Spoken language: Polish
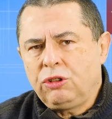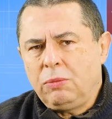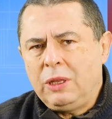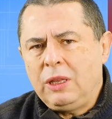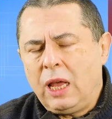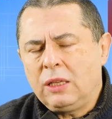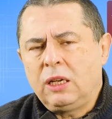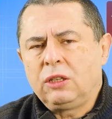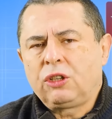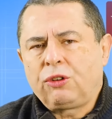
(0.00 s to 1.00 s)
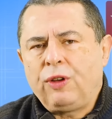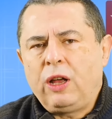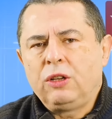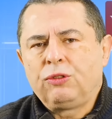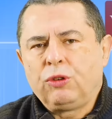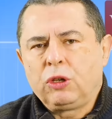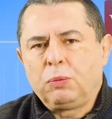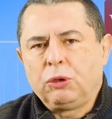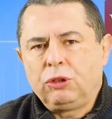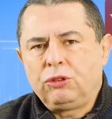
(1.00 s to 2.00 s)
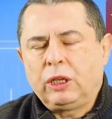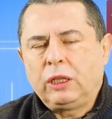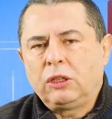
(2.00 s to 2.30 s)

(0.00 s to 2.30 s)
żeby nadal trwali w swoich pozycjach,